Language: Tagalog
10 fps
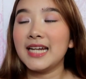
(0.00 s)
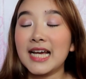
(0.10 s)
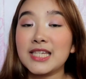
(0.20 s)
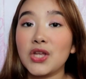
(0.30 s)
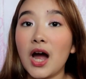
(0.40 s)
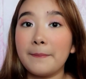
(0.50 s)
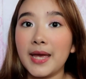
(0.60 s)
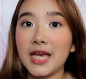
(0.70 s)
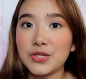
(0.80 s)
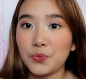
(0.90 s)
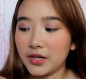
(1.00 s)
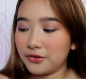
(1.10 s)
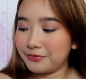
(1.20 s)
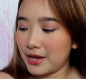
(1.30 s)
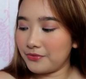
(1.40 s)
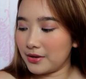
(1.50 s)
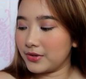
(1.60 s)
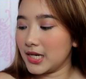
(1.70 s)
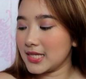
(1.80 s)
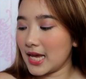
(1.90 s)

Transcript: Next top is one of my favorites.